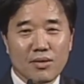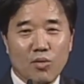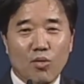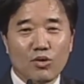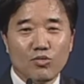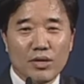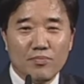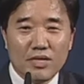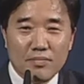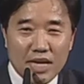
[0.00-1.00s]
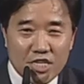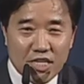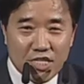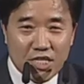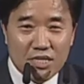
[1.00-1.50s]
오늘 우리 믿음의
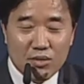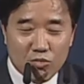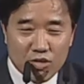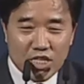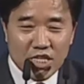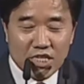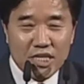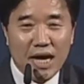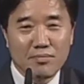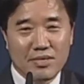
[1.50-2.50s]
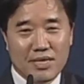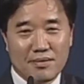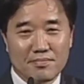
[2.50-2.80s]
실, 우리 실상입니다.